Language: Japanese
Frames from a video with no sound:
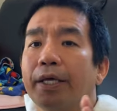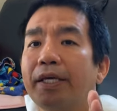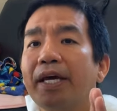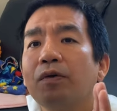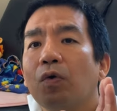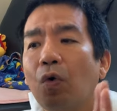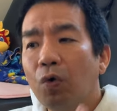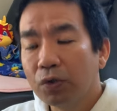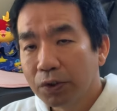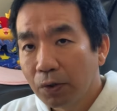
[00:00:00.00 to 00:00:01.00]
家の
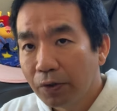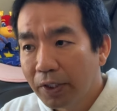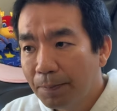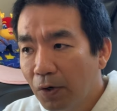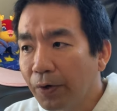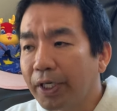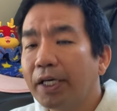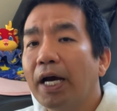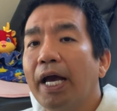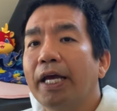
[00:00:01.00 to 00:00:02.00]
構造にも
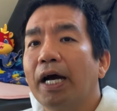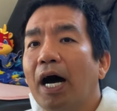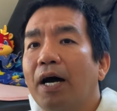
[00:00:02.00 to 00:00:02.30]
被害が